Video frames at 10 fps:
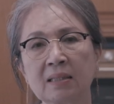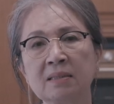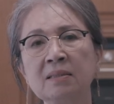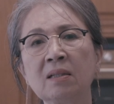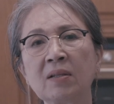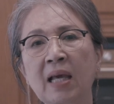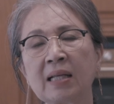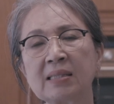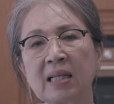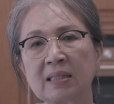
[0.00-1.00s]
그런
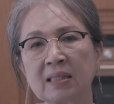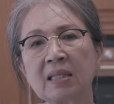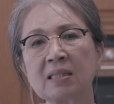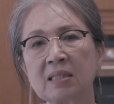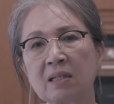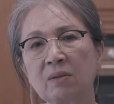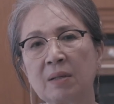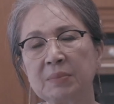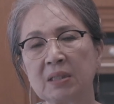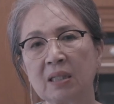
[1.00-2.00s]
행사
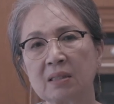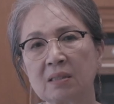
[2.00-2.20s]
티켓이라고 합니다.